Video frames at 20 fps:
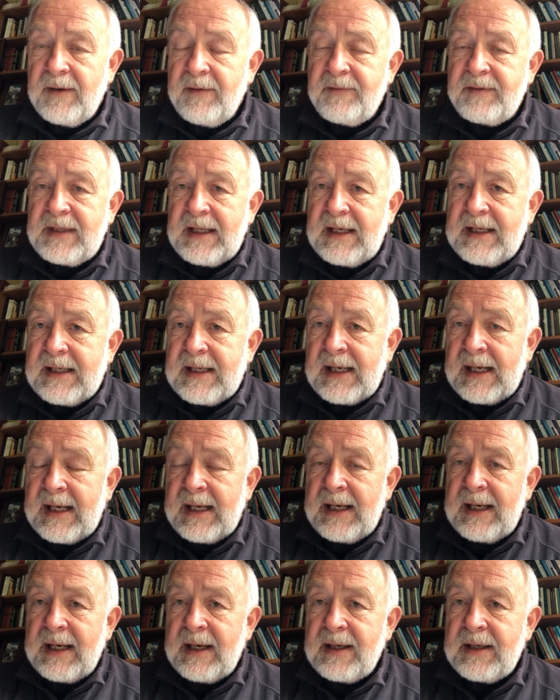W tych
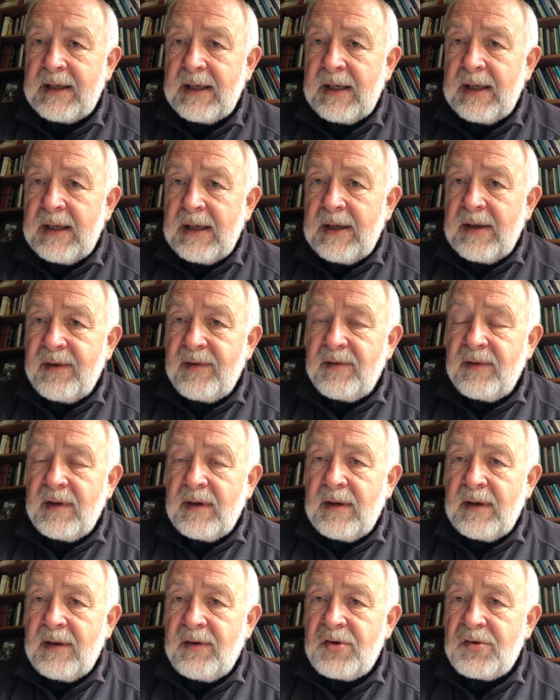krajach
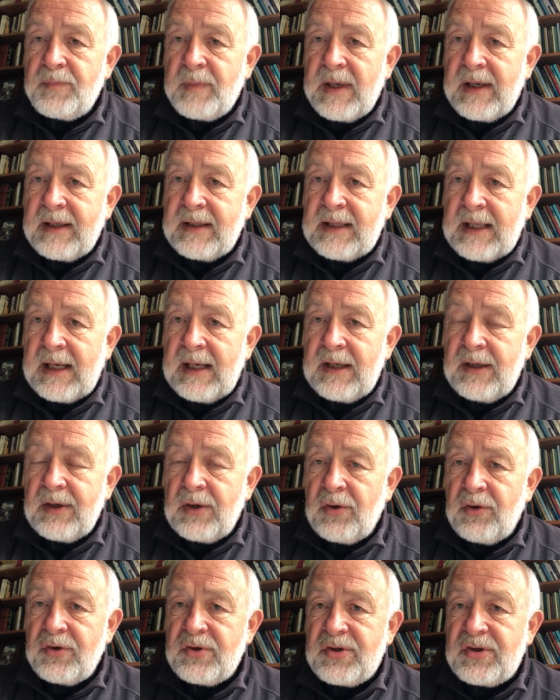e,
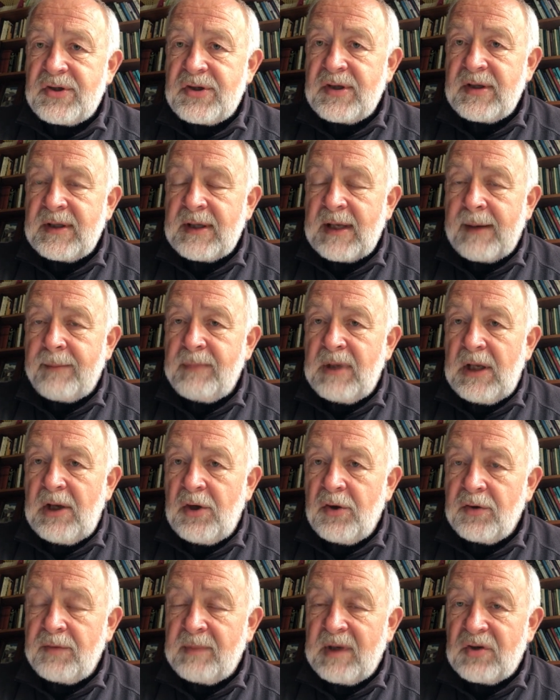śmiertelność na
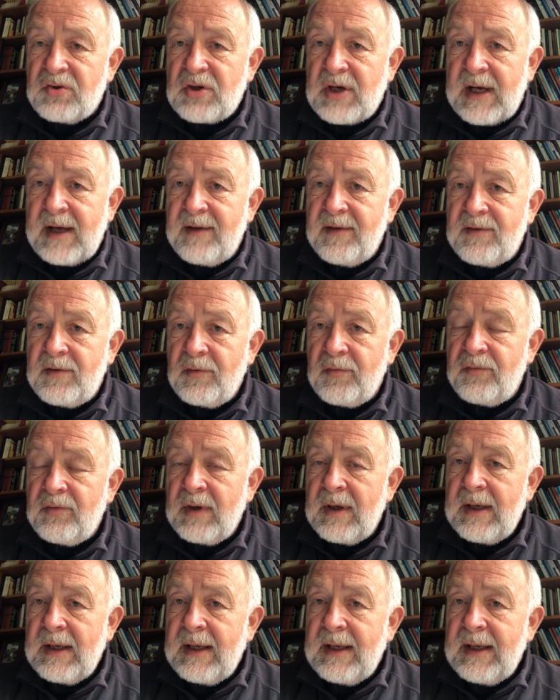milion mieszkańców